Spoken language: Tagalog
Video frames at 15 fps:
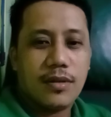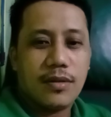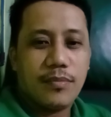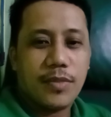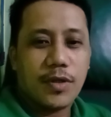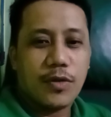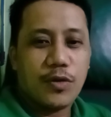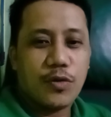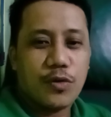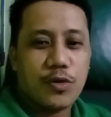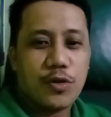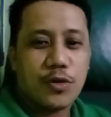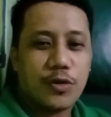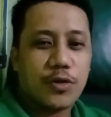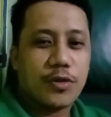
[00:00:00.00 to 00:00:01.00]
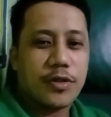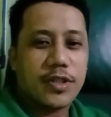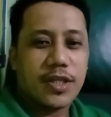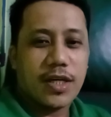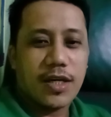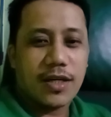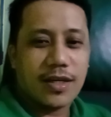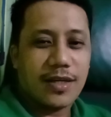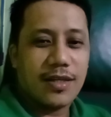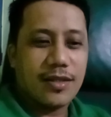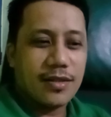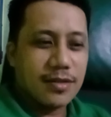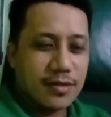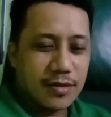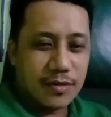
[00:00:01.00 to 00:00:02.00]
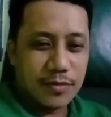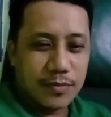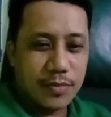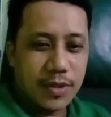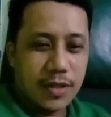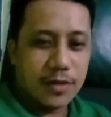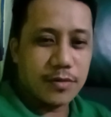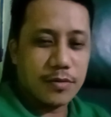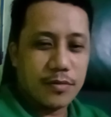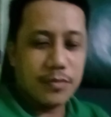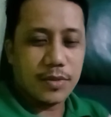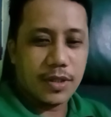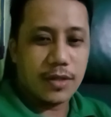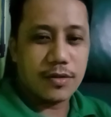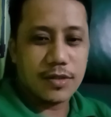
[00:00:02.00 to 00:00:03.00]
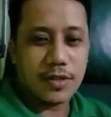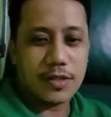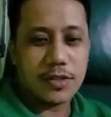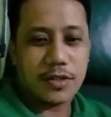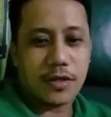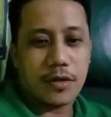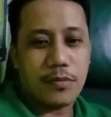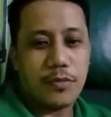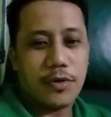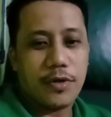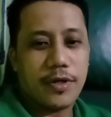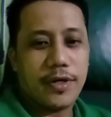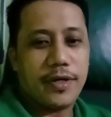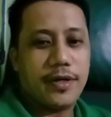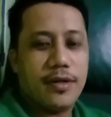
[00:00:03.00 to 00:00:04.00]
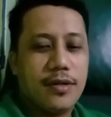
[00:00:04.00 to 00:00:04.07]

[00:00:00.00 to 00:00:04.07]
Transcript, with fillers: pag-tutor sa akin kung paano maganda sa StreamYard